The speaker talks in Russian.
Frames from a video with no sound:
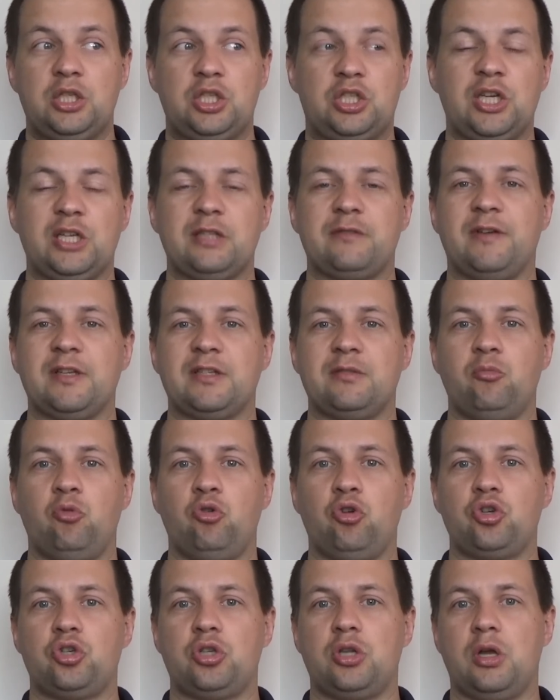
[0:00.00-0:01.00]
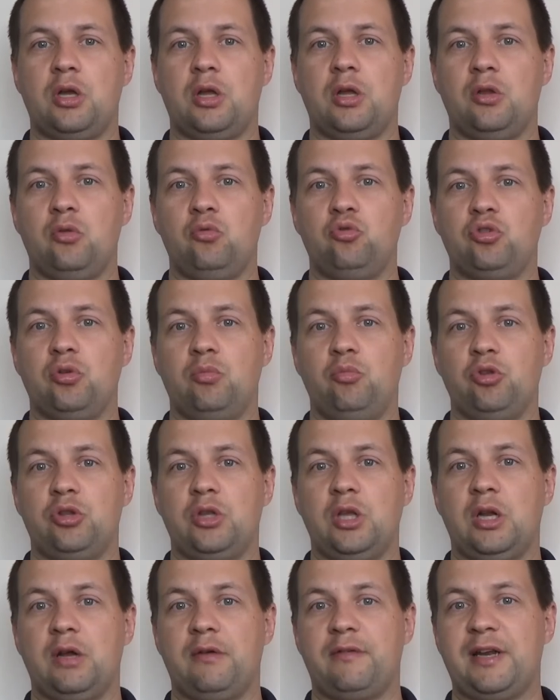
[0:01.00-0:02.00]
Сейчас, возможно, нужно
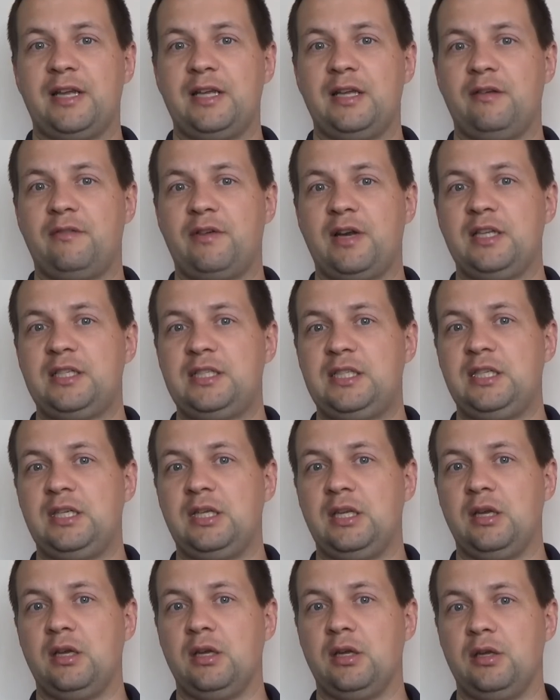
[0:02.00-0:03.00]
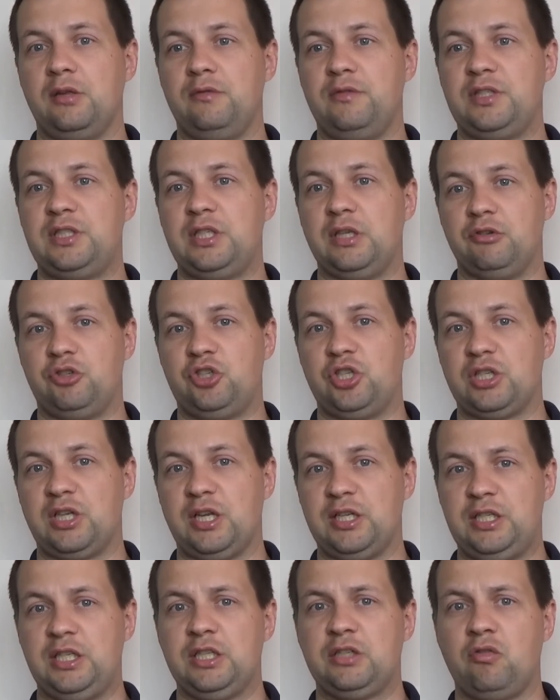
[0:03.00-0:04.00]
будет, наверное, в России инвестировать через
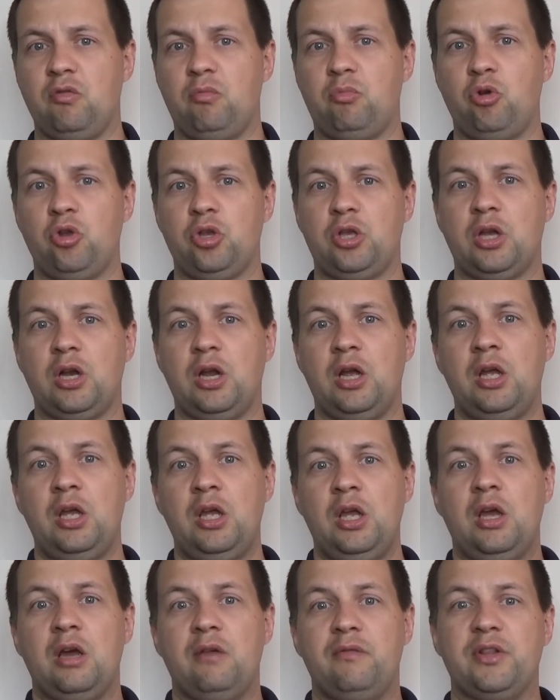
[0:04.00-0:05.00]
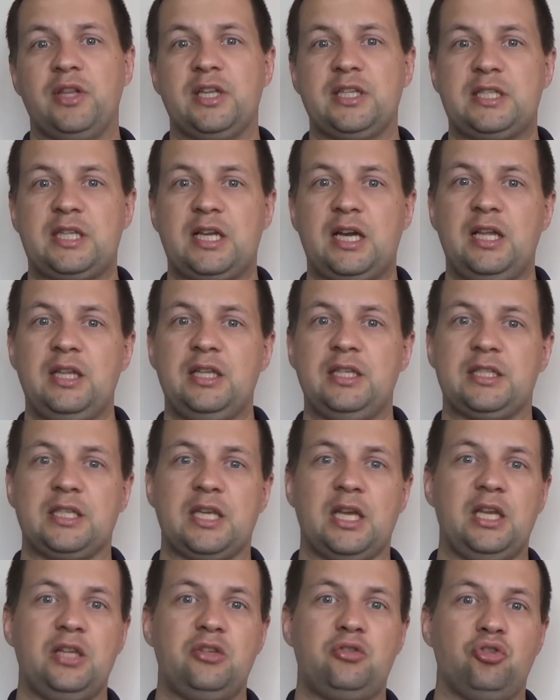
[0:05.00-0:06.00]
российского брокера, в иностранные,
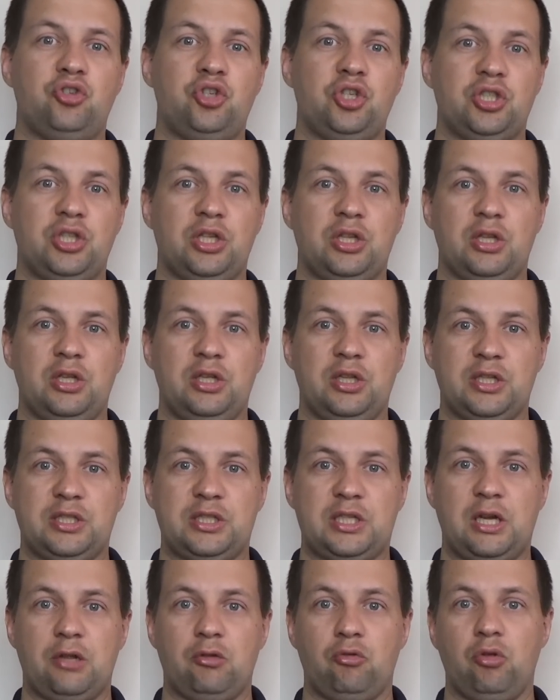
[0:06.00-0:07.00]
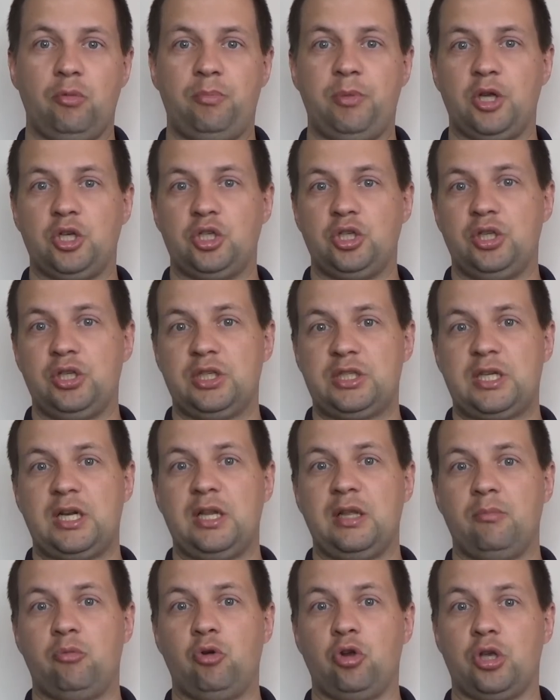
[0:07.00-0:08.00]
скорее всего, через через иностранную. Но опять же,
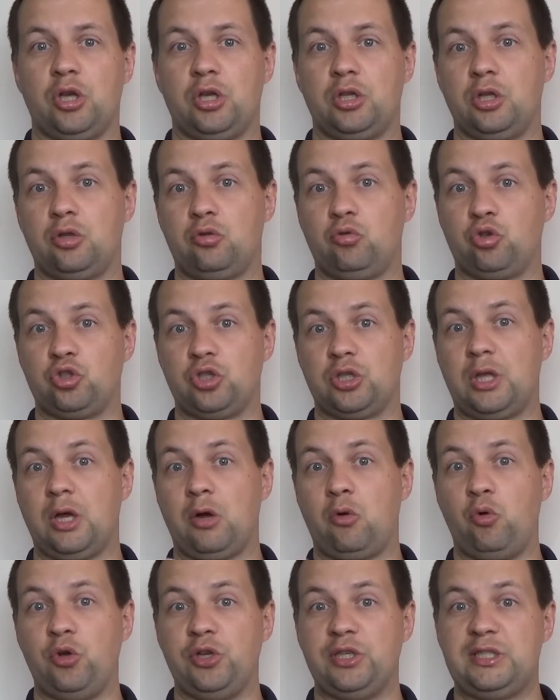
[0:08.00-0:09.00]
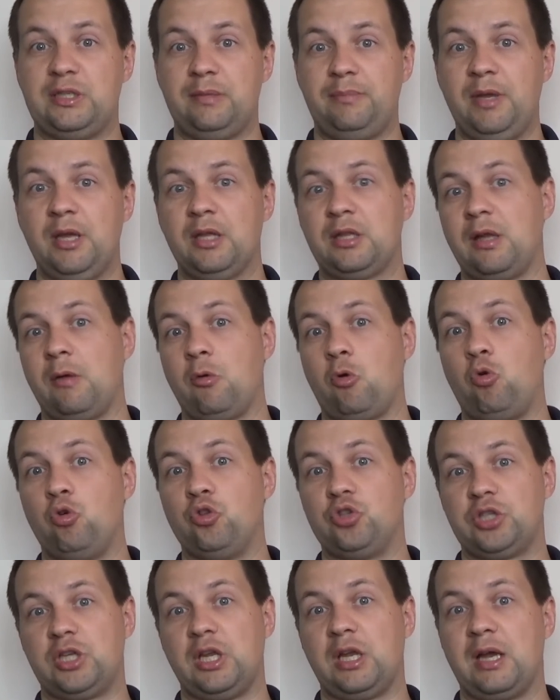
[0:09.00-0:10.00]
иностранный брокер это тоже такое себе, там
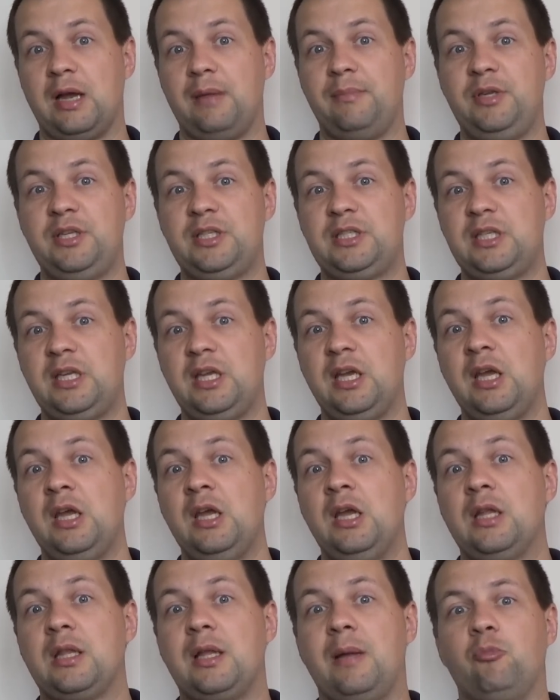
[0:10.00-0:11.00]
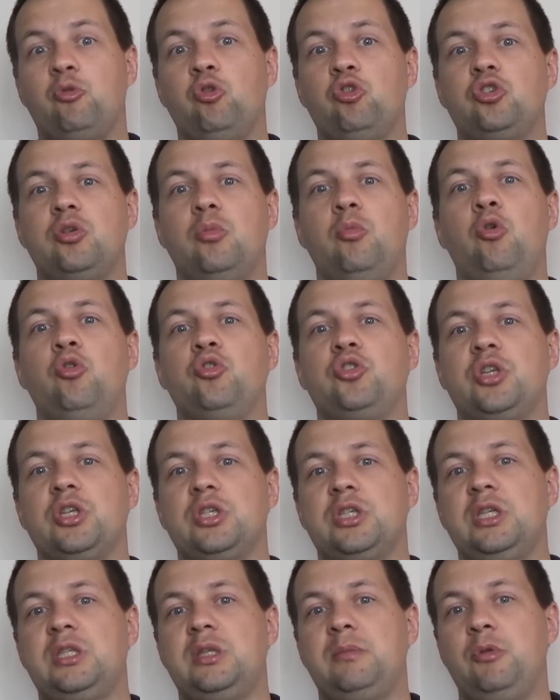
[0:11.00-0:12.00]
конские комиссии, там тоже могут
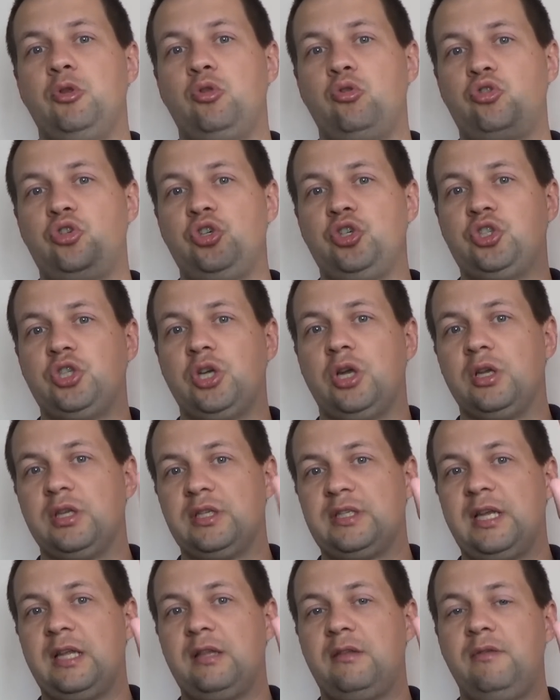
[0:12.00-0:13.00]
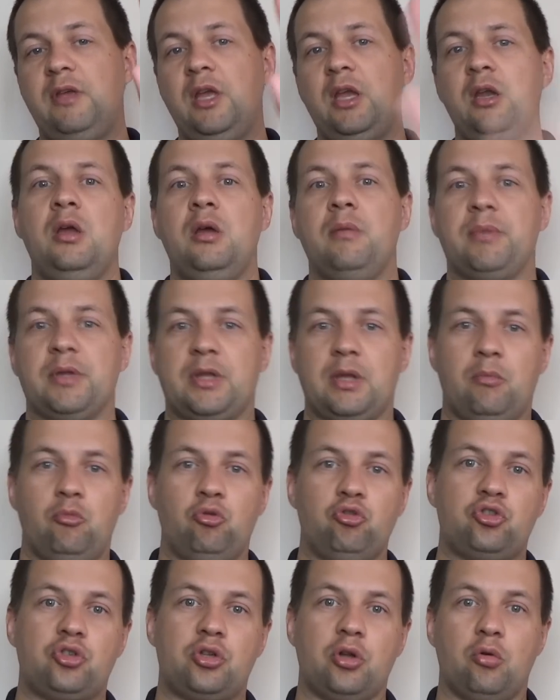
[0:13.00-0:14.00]
сказать тебе, дружище, за дверь,
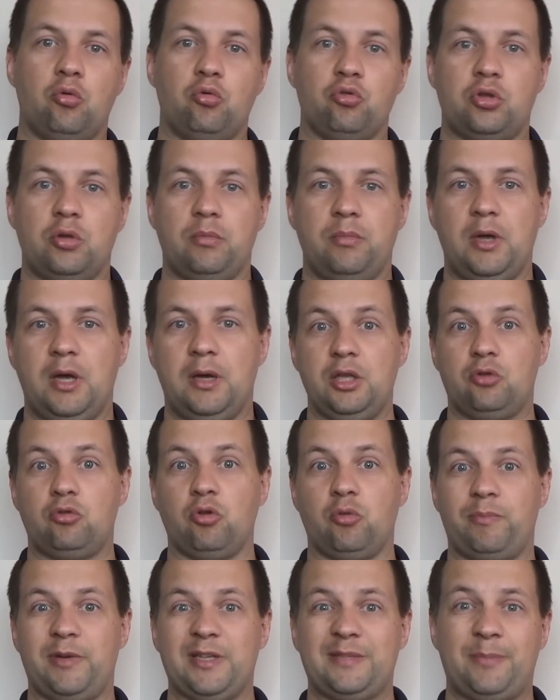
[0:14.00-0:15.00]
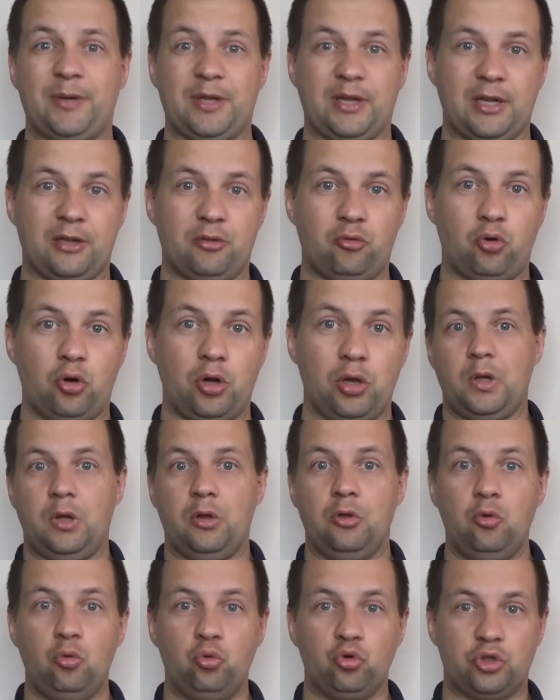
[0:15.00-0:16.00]
потому что у тебя не тот паспорт, который
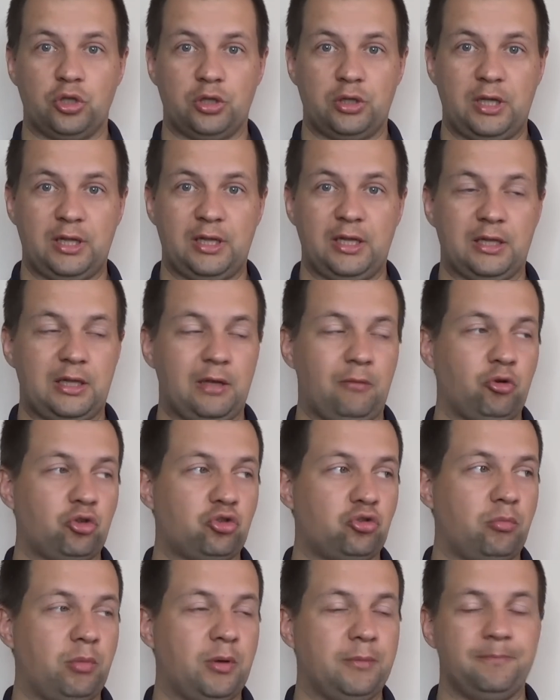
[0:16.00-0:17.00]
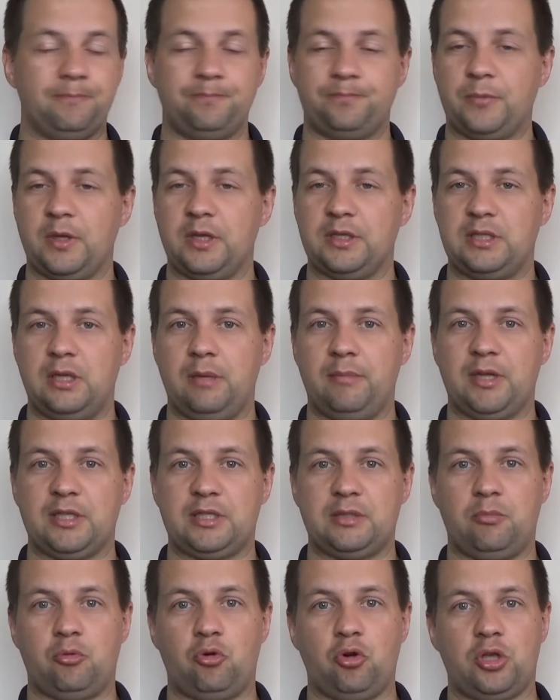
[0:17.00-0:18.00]
нужен да, для того, чтобы
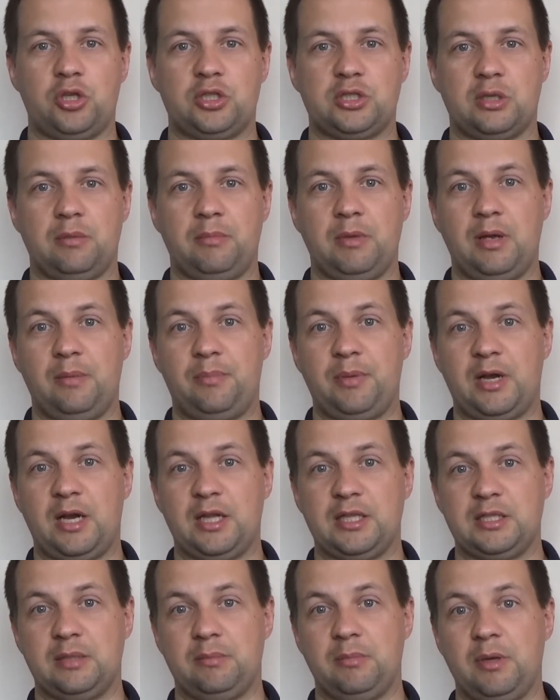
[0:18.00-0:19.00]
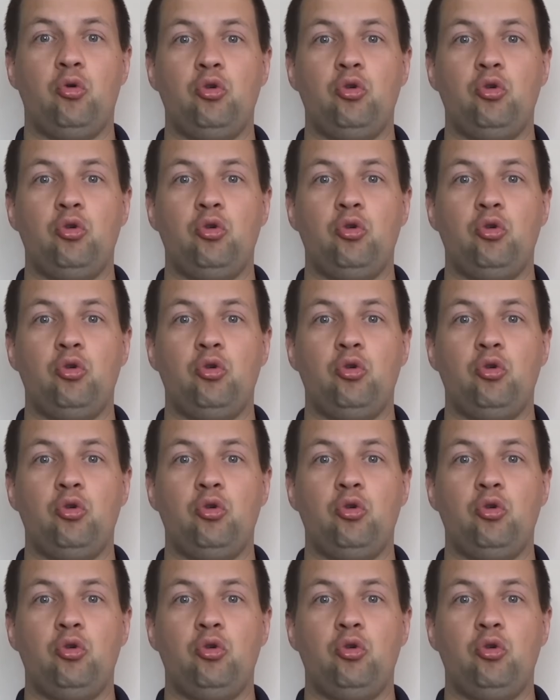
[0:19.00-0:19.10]
заниматься брокерскими операциями.